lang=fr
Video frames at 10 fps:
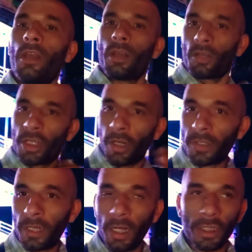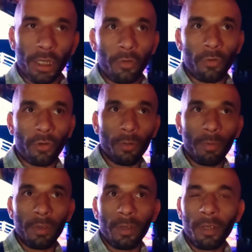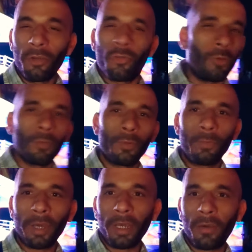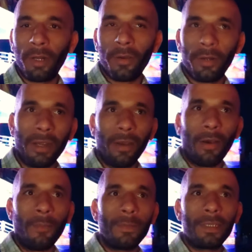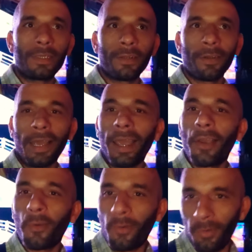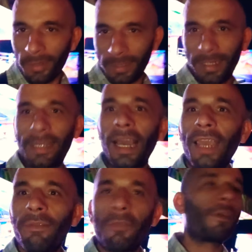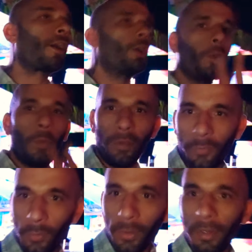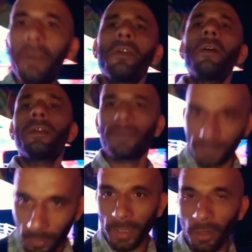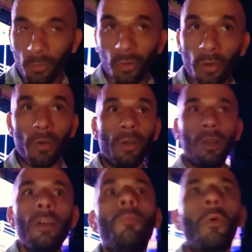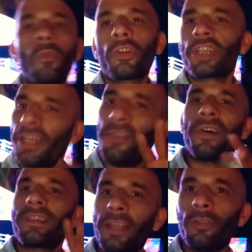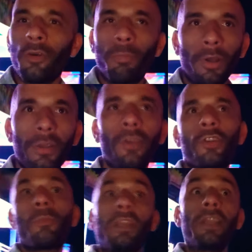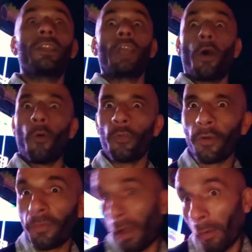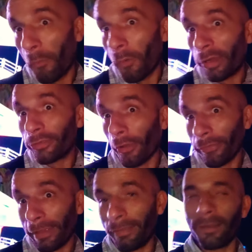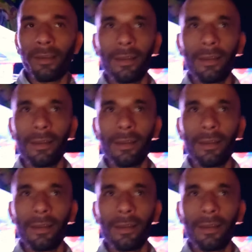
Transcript: Quand j'ai lancé la chaîne YouTube, tout le monde me rigolait au nez en me disant Eh gros, si t'arrives à faire 8 vues, tu seras content. Bon, j'ai une vingtaine de potes, je m'étais dit, on en fera au moins une trentaine.